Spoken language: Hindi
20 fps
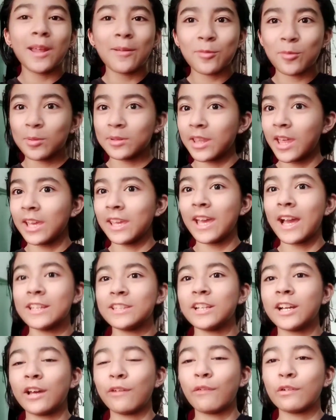आपको बताया कि
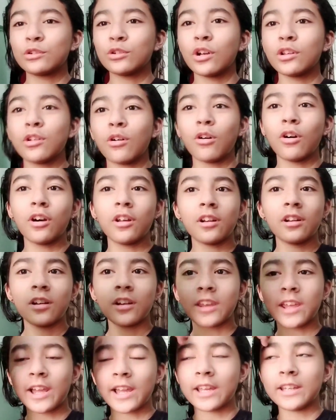आज है करवा चौथ और
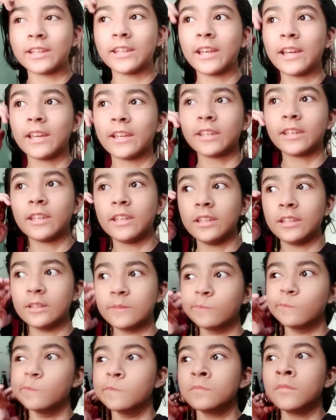क्या कहते हैं कि
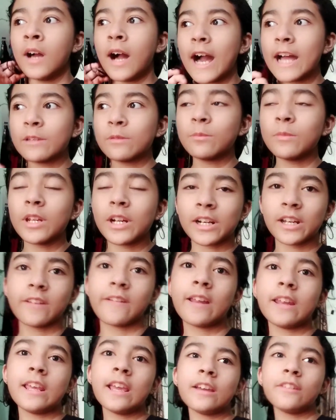आज मम्मी रखने
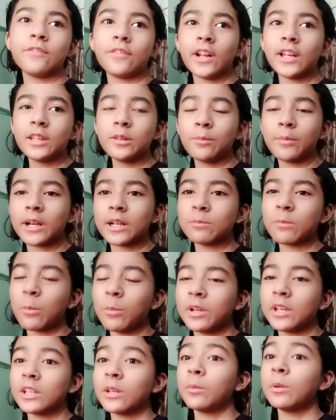वाली हैं व्रत बट
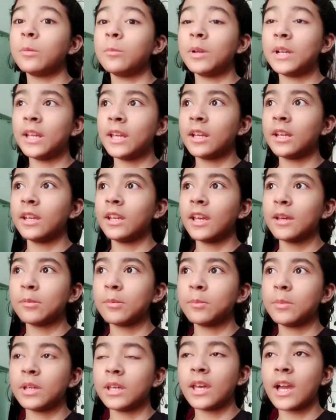मम्मी की तबीयत भी ठीक नहीं है
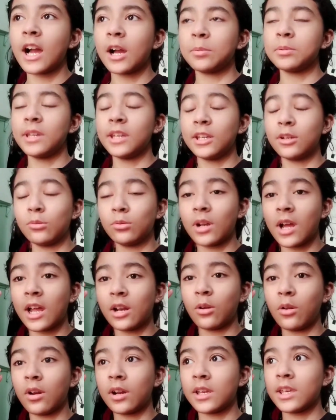मम्मी की आँख इतनी
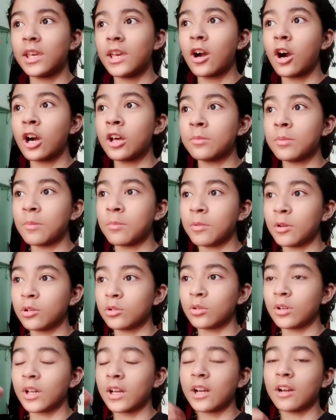लाल हो रखी है और मम्मी को
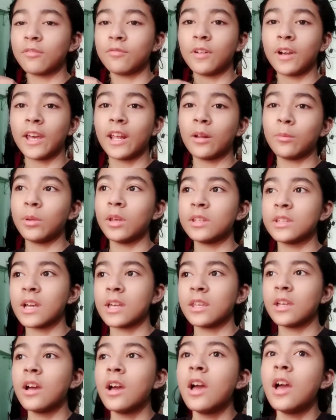थोड़ा कफ वगैरह भी है
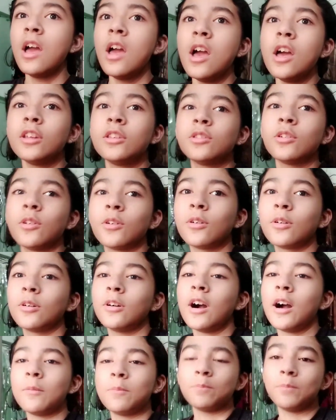ज़्यादा तो
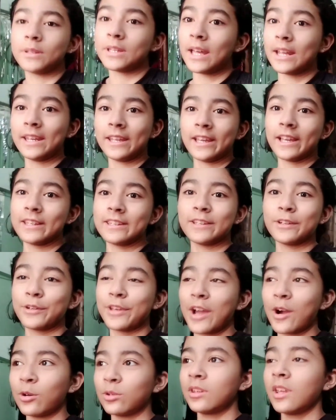अब पता नहीं कैसे
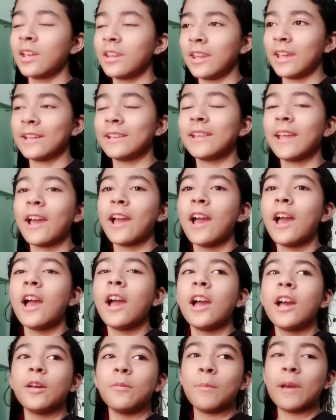क्या होता है देखते
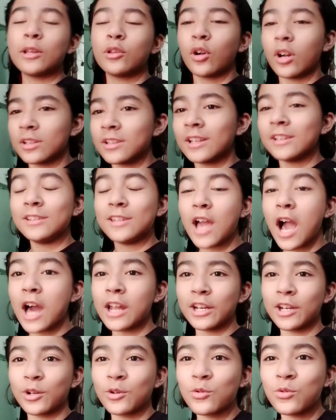हैं मैं थोड़ा सा
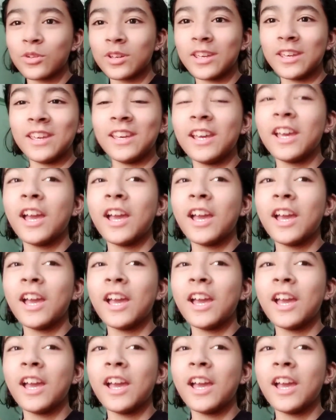ध्यान रखूँगी